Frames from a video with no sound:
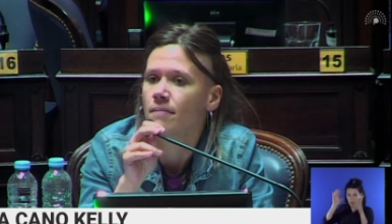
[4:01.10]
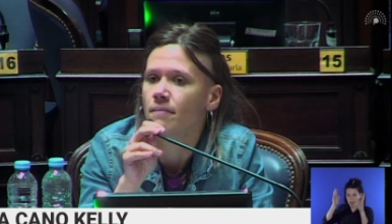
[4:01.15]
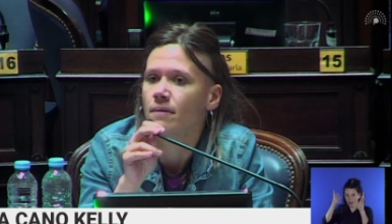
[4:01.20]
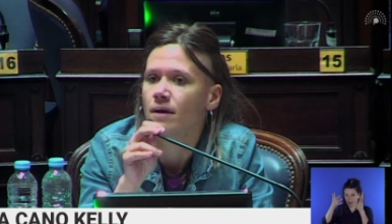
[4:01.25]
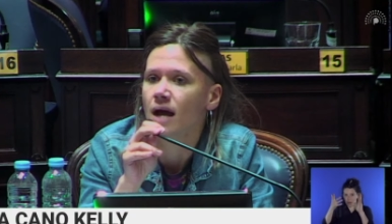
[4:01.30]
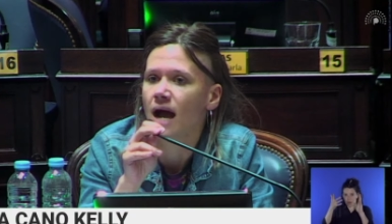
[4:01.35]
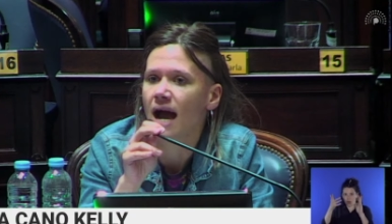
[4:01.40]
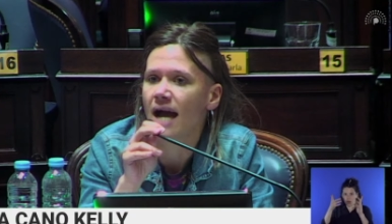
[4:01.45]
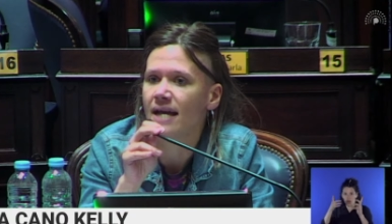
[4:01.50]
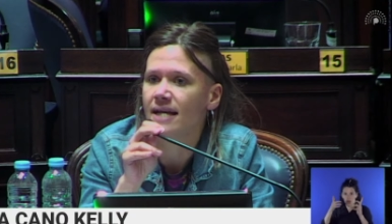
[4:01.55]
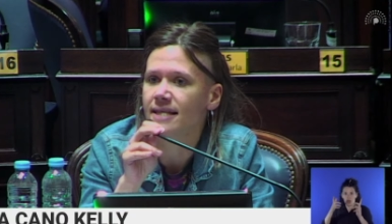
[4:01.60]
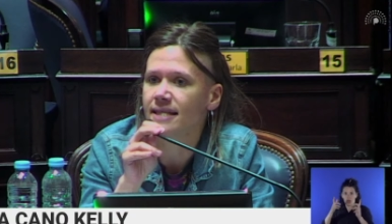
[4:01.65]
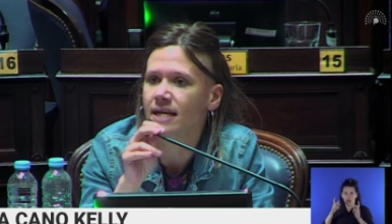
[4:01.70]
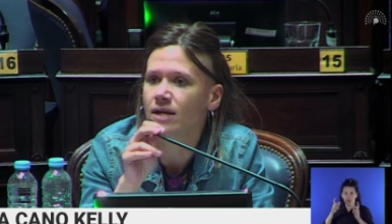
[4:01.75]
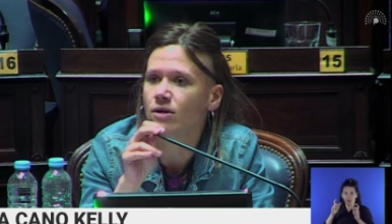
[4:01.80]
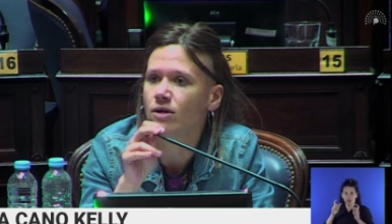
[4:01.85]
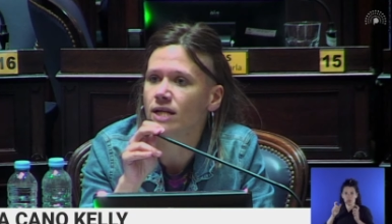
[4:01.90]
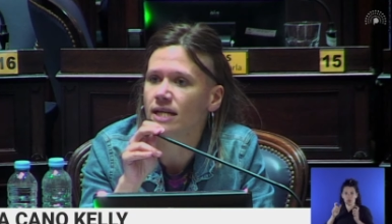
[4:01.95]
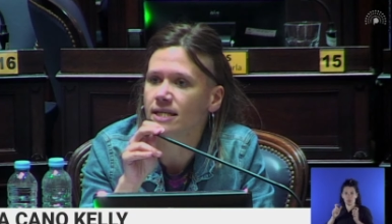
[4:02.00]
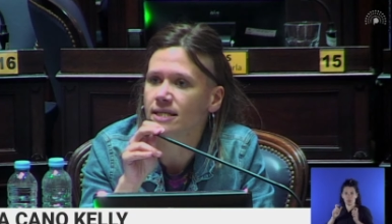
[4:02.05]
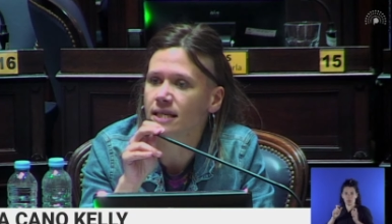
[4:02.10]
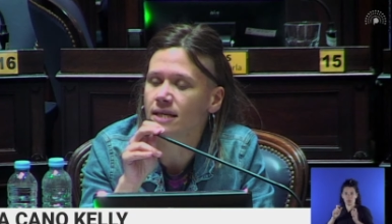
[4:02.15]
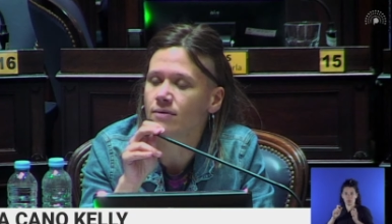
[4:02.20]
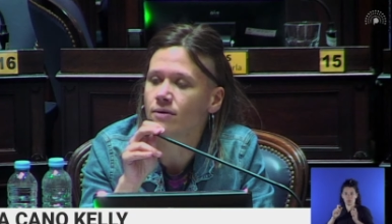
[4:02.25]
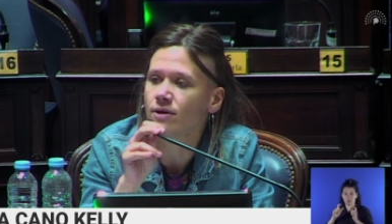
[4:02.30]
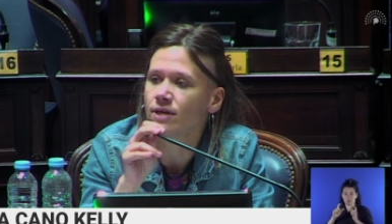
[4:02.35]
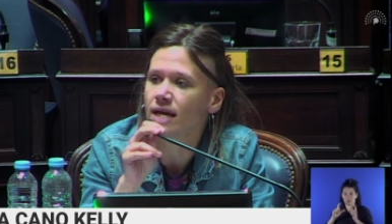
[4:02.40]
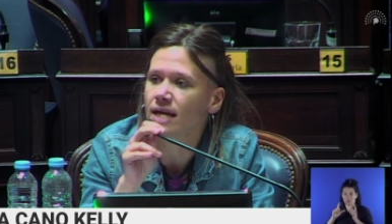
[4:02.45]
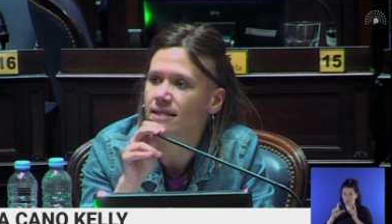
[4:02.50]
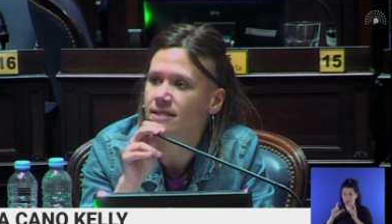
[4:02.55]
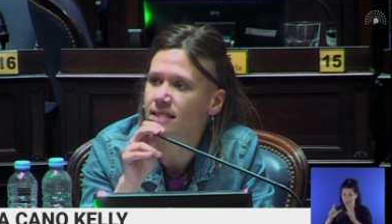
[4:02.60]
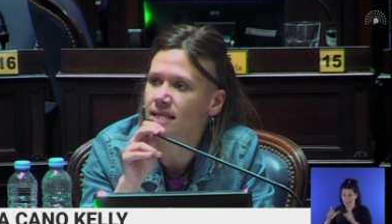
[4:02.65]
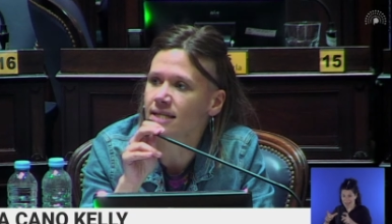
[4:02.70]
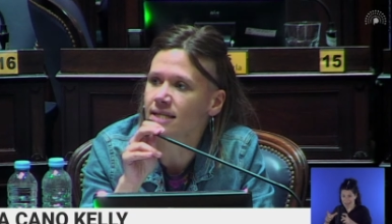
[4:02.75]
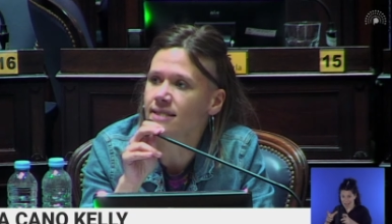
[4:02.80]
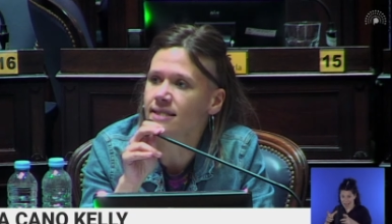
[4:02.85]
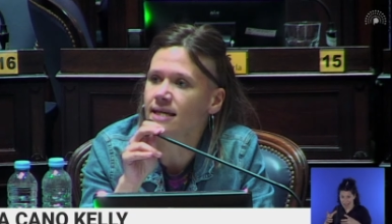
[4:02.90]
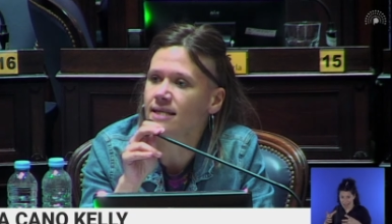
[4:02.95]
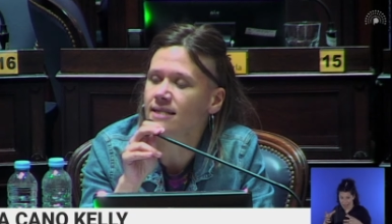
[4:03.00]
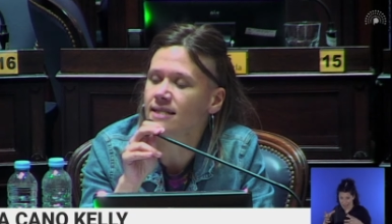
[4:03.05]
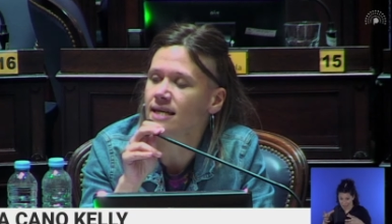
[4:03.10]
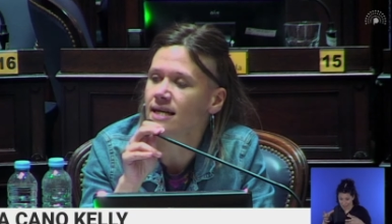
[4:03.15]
a este colectivo de artistas,